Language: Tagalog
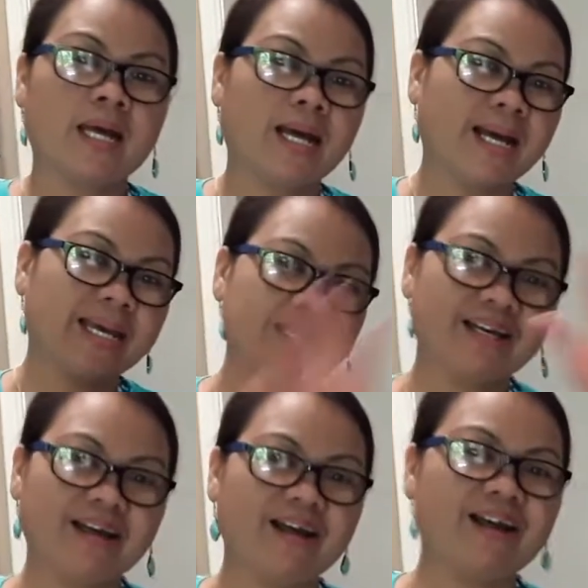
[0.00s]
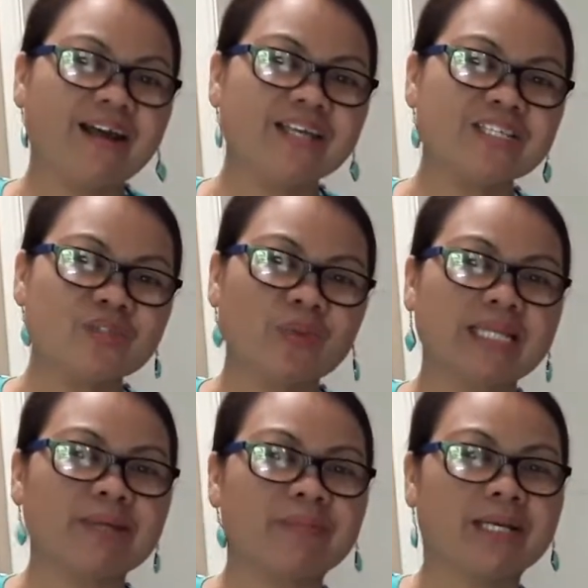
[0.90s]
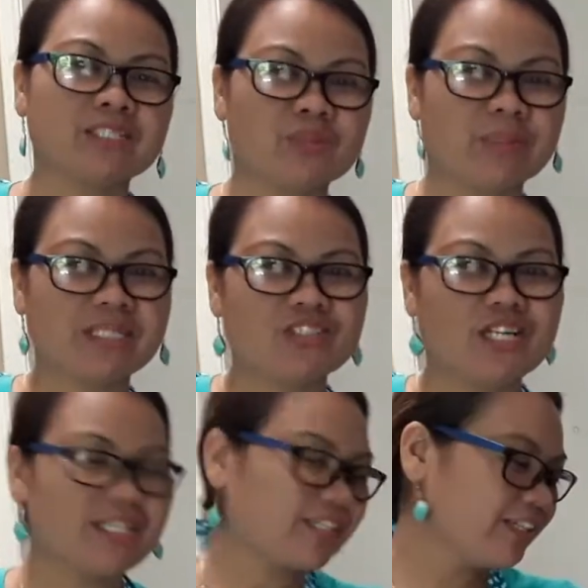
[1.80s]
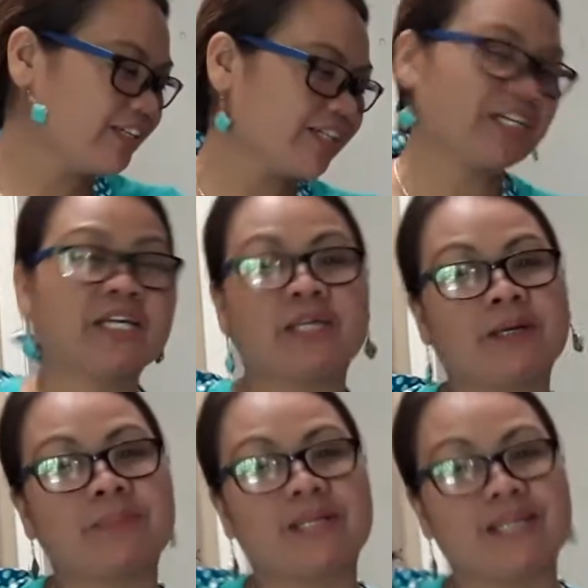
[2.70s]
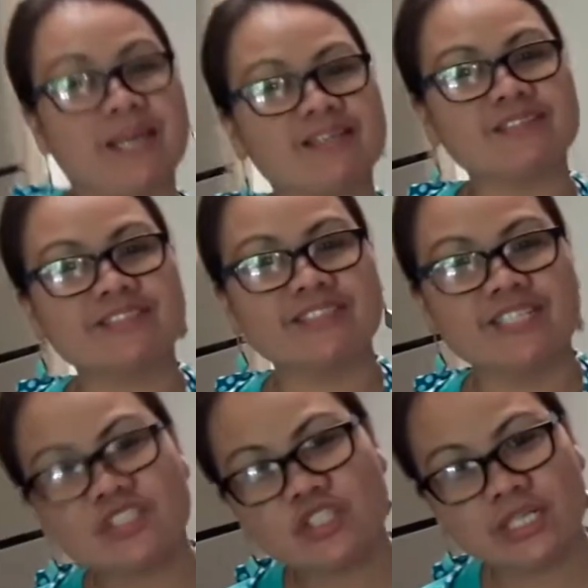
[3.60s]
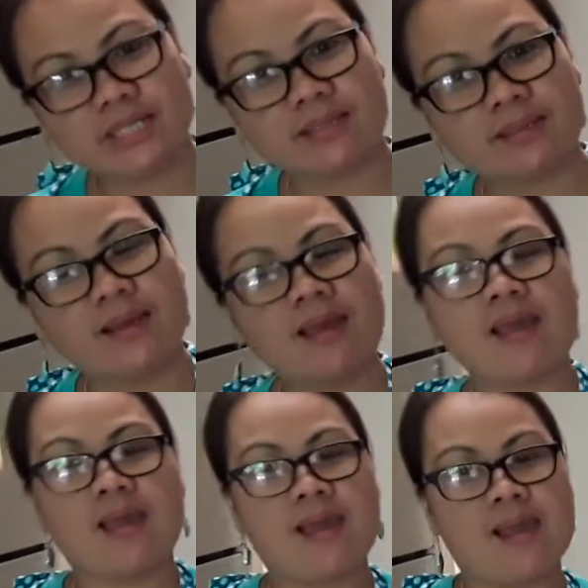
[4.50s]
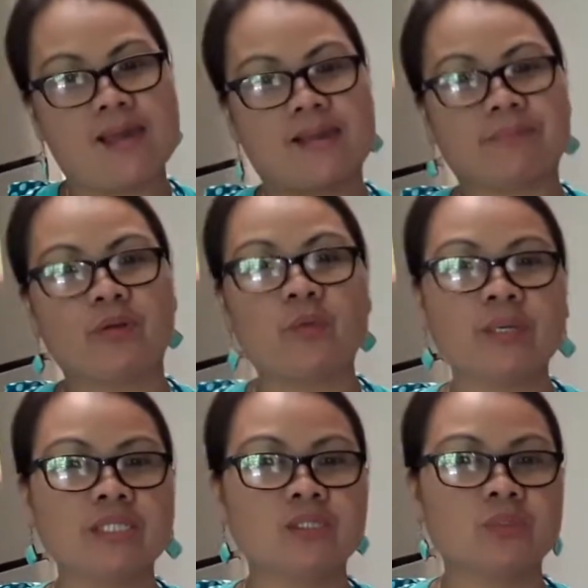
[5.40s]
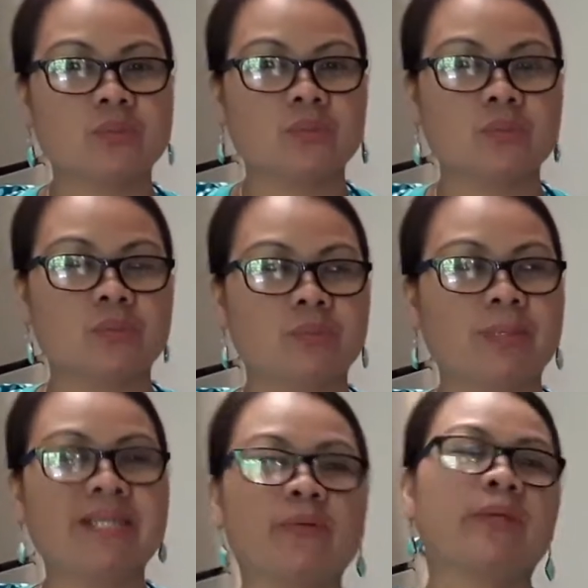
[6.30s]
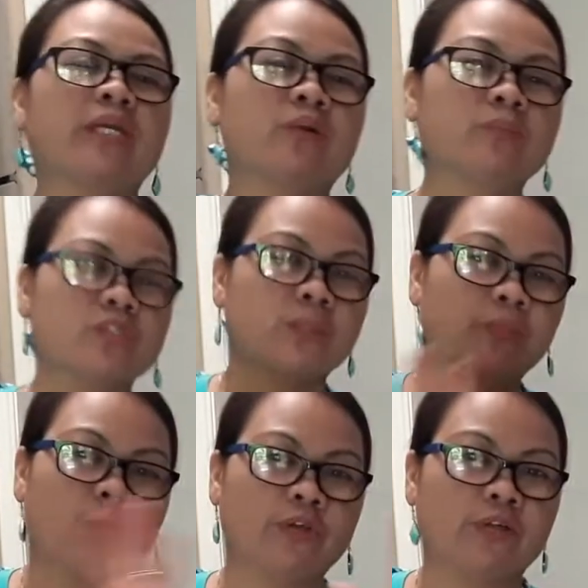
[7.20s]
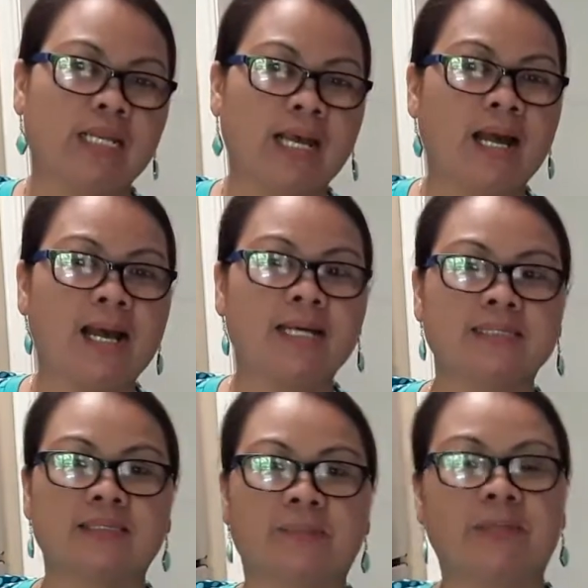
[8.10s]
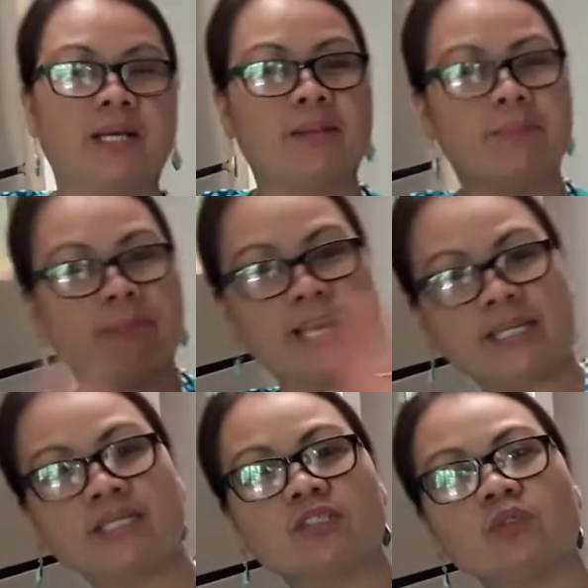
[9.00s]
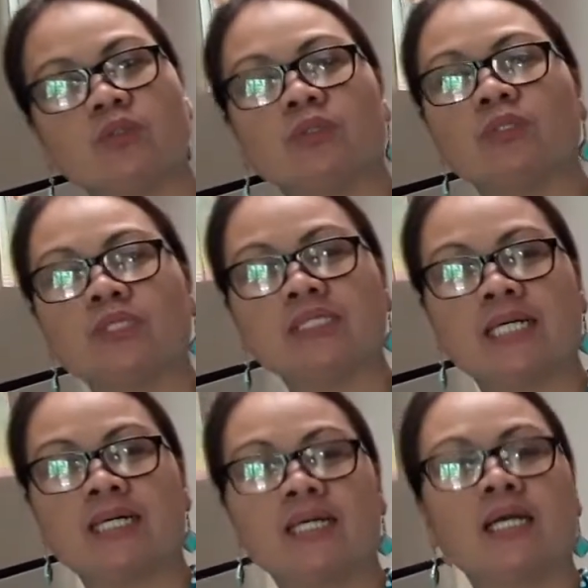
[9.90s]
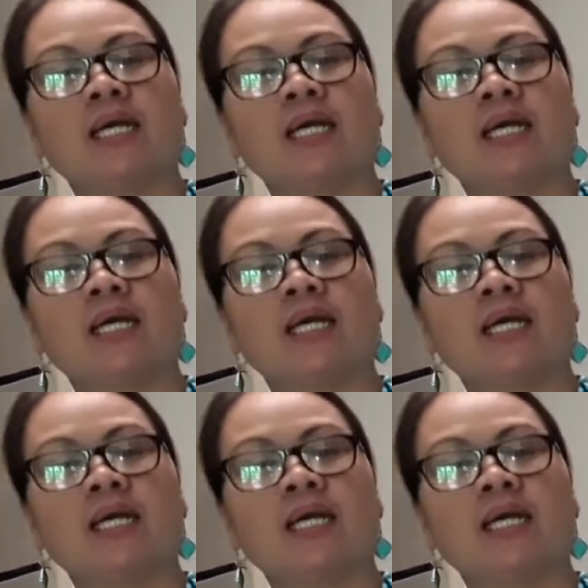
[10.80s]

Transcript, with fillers: Hi guys! Welcome back to my channel. Here I am again in the kitchen. And I'm going to... By the way, kumusta po kayong lahat ng mga kababayan ko na